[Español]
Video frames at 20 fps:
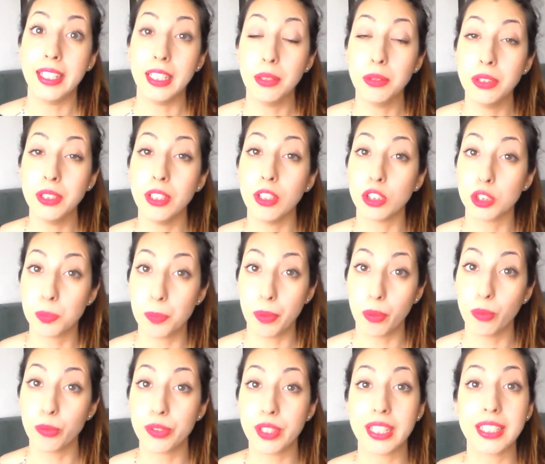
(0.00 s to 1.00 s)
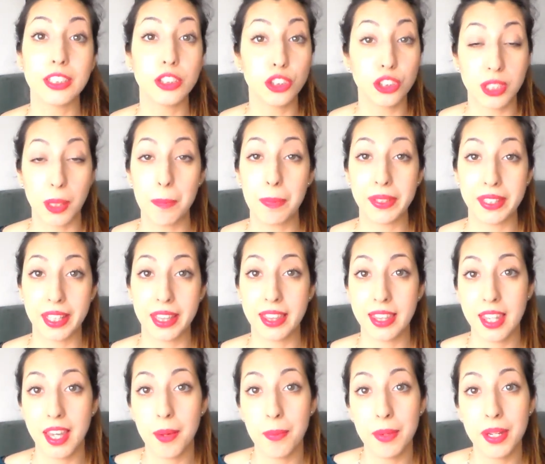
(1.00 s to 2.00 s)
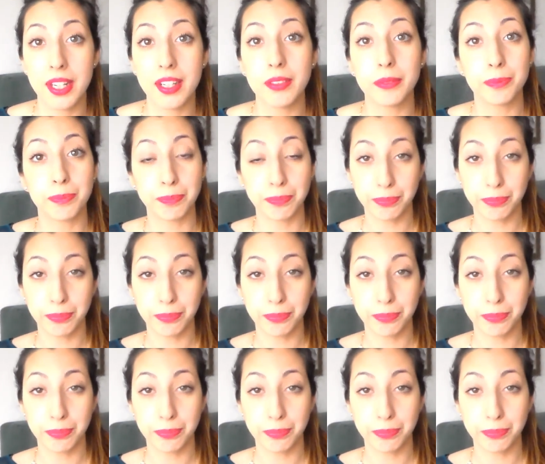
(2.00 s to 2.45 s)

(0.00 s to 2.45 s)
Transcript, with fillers: y os pregunté que si os apetecía ver